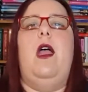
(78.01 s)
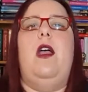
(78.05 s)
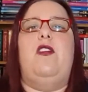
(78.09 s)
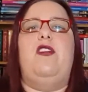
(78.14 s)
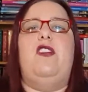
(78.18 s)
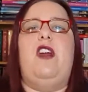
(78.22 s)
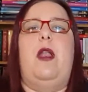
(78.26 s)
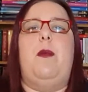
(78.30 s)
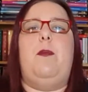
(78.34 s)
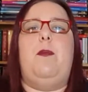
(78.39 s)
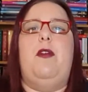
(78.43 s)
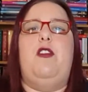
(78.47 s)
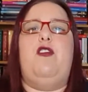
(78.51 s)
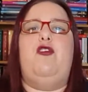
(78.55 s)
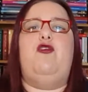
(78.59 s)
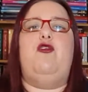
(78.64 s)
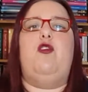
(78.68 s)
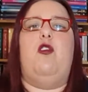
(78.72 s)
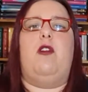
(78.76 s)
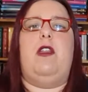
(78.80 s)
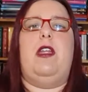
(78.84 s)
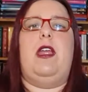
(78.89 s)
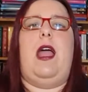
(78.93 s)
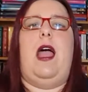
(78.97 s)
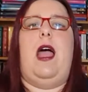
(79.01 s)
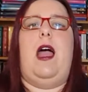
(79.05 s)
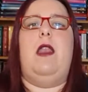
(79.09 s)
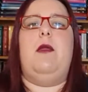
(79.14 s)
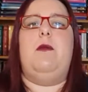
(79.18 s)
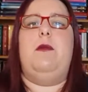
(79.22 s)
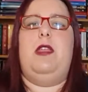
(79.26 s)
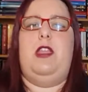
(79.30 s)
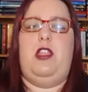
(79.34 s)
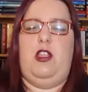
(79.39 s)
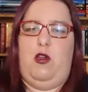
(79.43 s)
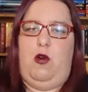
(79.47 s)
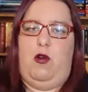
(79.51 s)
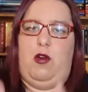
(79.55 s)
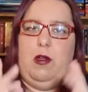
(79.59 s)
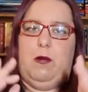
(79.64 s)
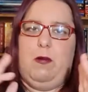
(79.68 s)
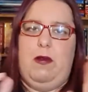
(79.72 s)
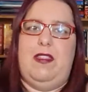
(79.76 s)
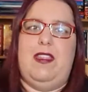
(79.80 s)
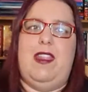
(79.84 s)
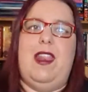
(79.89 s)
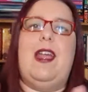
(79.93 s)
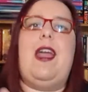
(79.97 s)
dal peggiore al migliore.
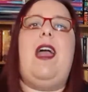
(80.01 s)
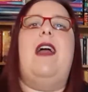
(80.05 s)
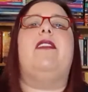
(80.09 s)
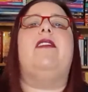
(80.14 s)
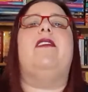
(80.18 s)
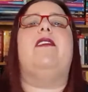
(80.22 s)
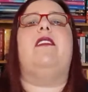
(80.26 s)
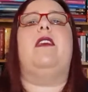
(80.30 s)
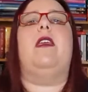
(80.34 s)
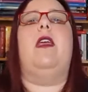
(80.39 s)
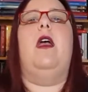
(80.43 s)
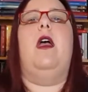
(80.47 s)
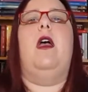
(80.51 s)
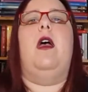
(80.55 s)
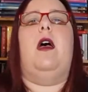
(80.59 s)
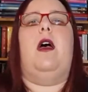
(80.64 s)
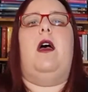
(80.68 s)
Quindi ragazzi, uh,